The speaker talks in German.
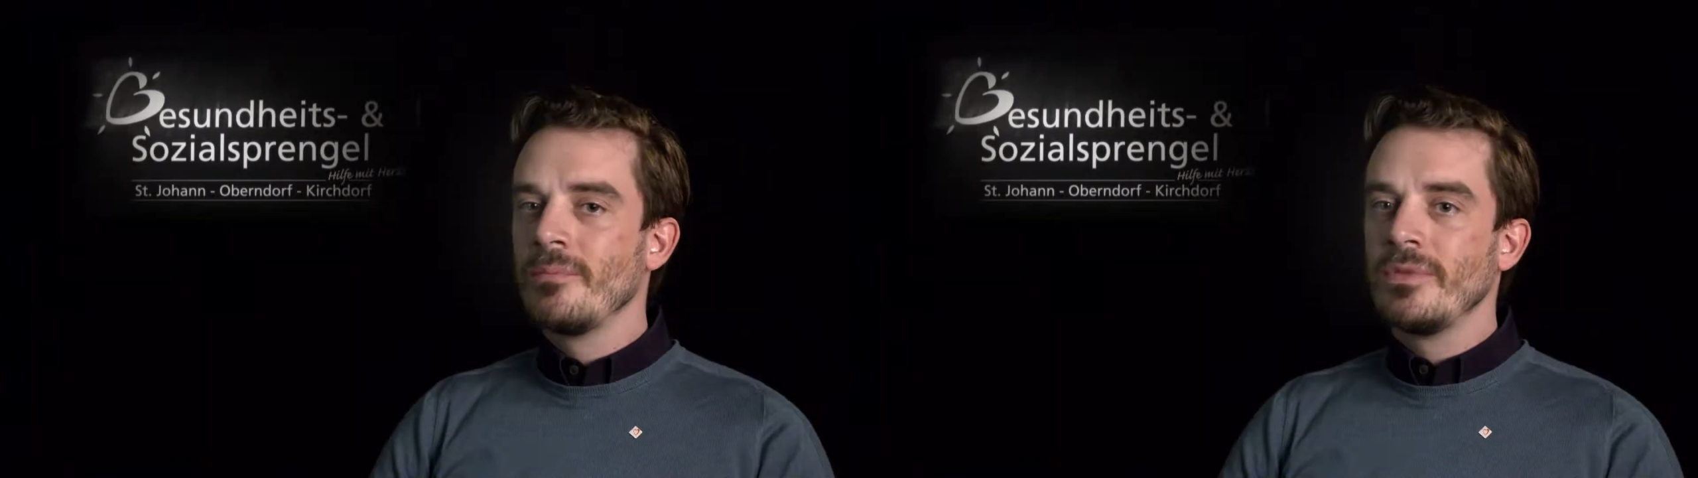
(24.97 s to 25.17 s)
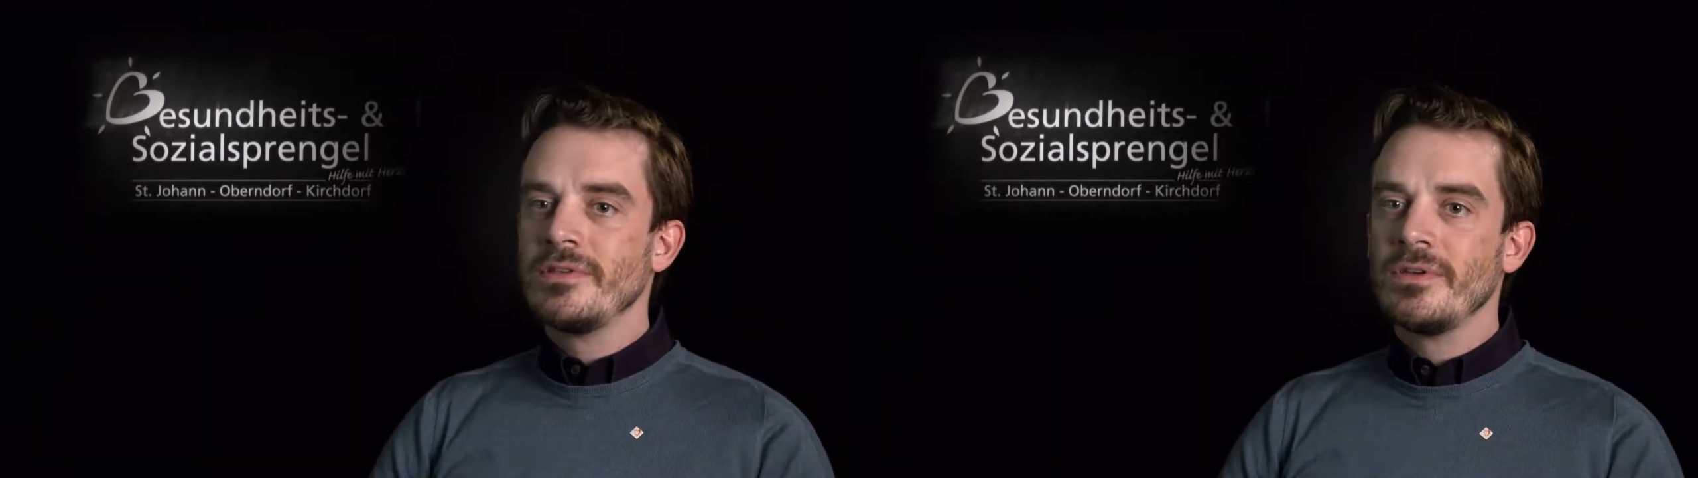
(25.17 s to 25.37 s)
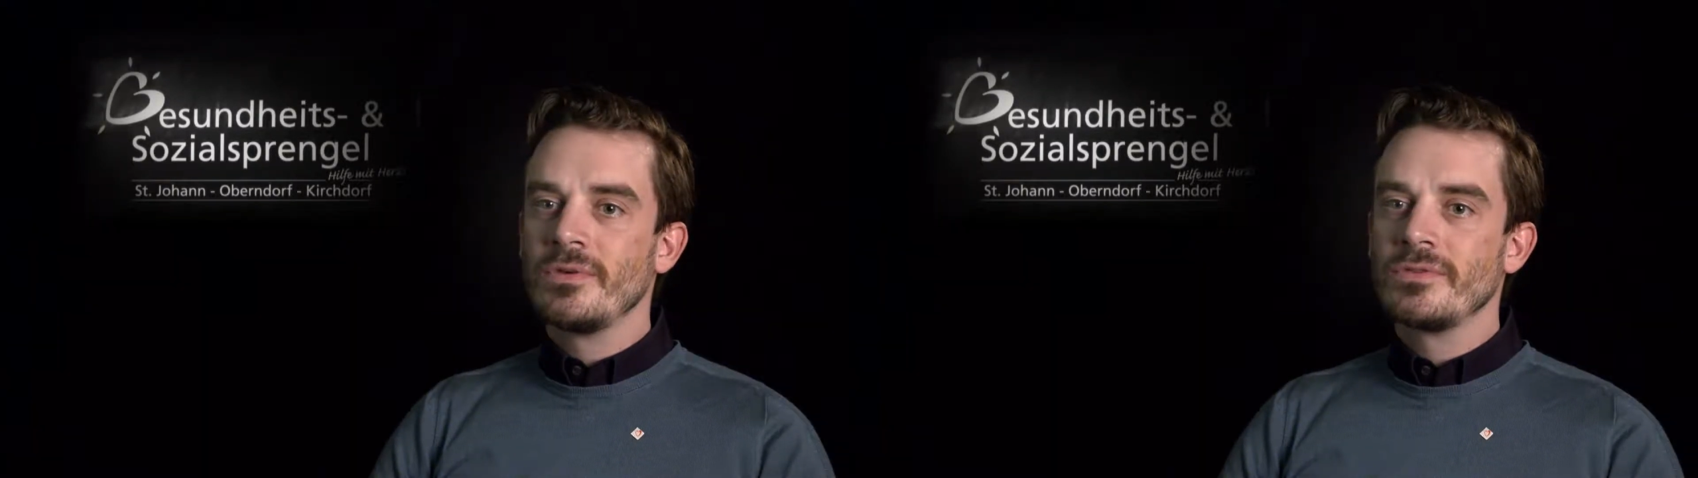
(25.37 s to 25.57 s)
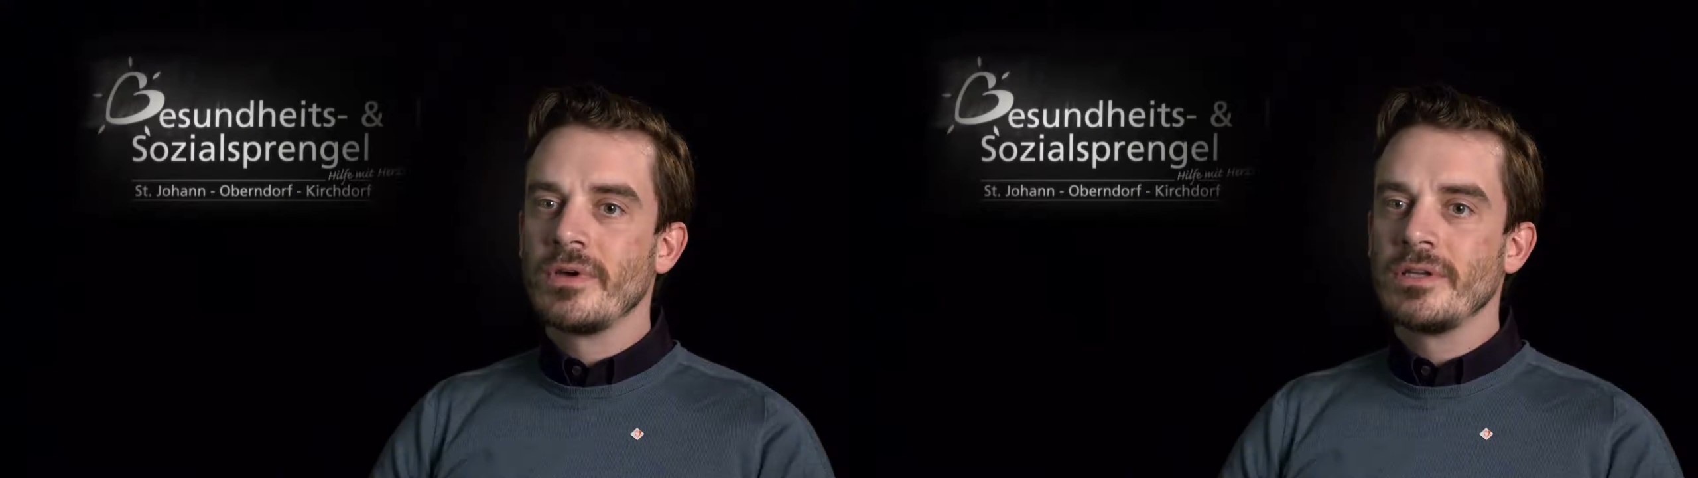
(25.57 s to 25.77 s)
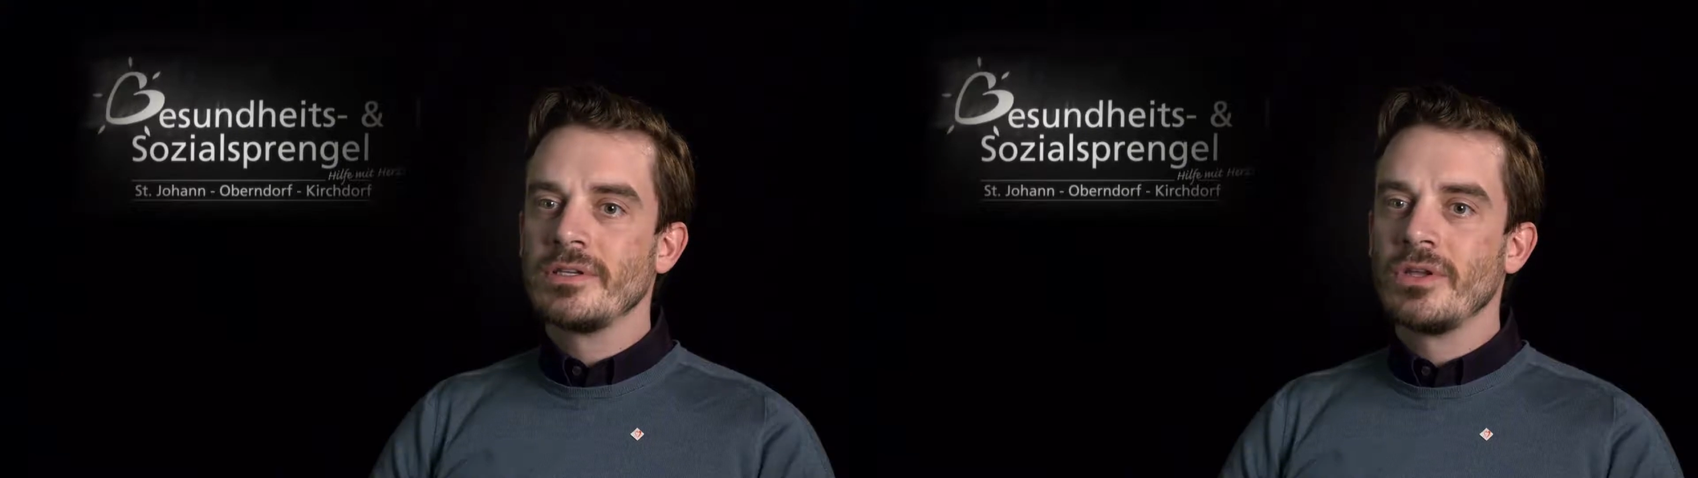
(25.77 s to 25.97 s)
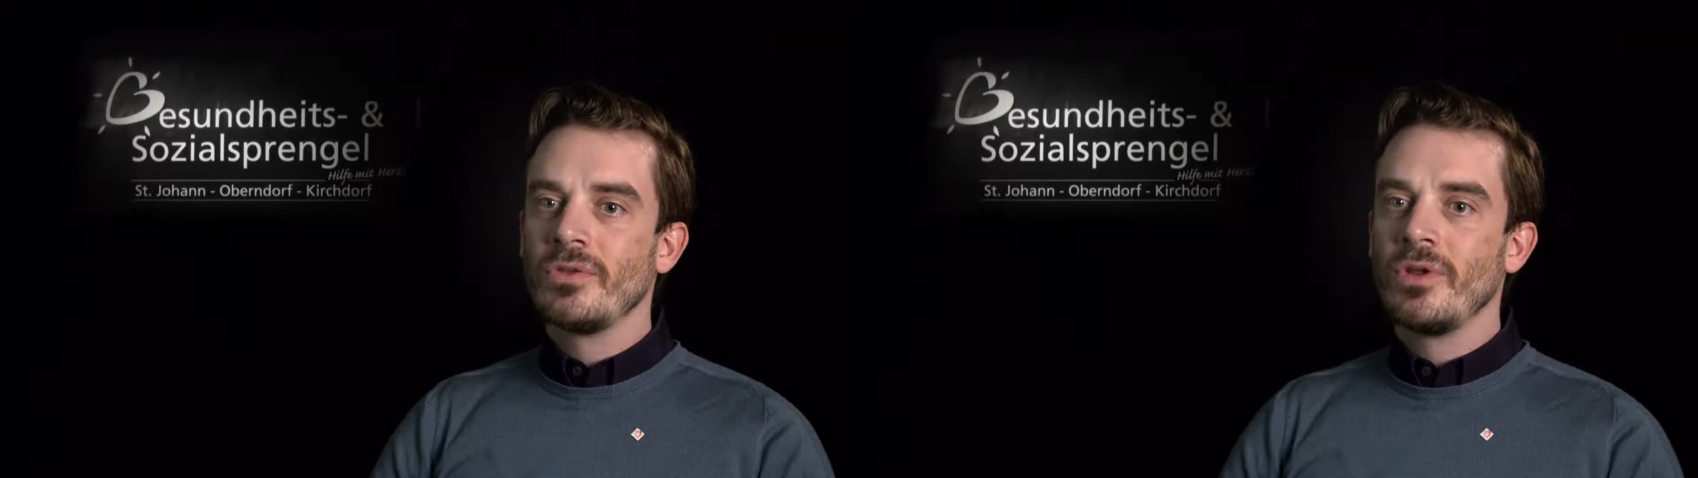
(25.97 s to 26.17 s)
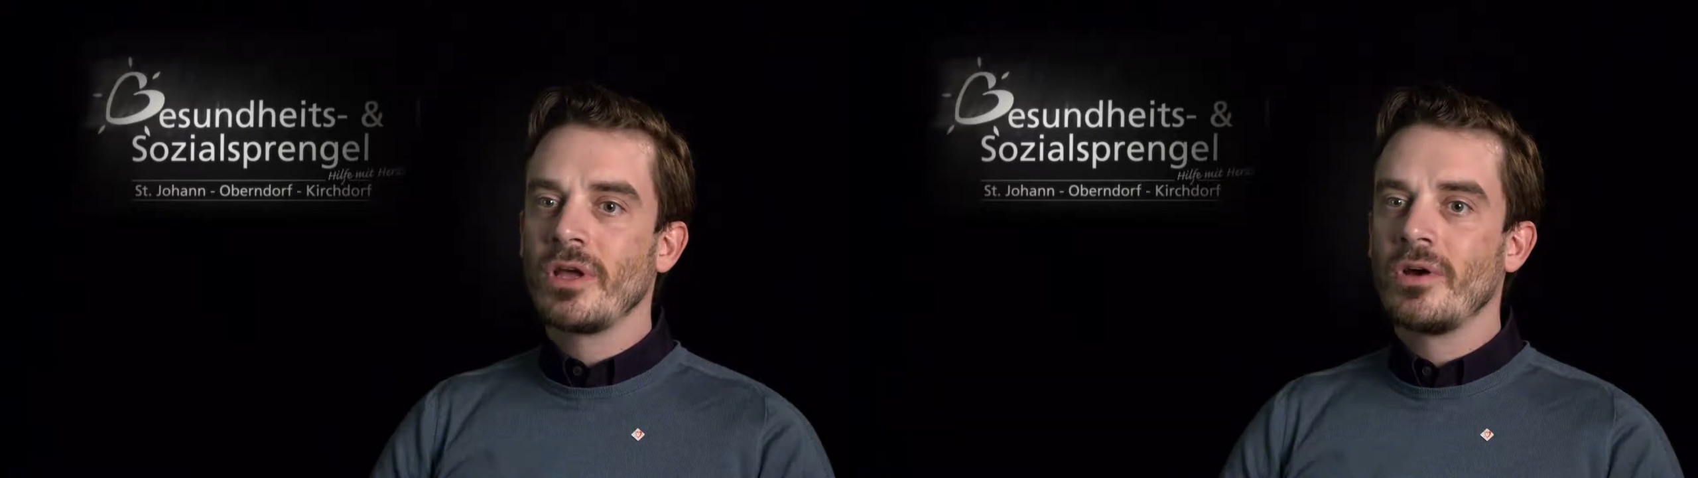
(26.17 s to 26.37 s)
beziehungsweise natürlich